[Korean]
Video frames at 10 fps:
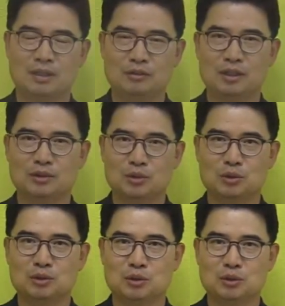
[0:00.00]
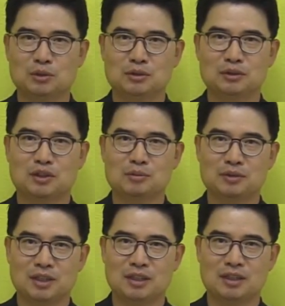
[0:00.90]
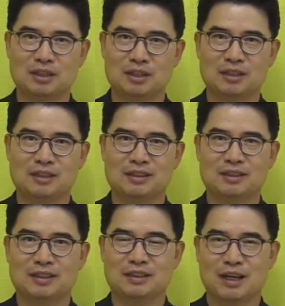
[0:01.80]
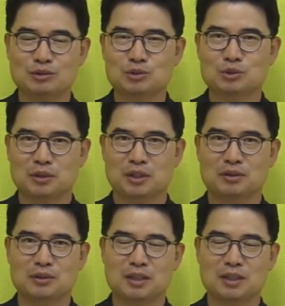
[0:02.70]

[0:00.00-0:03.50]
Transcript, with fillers: 할렐루야 또 오늘도 여러분들의 그러한 하루 속에 또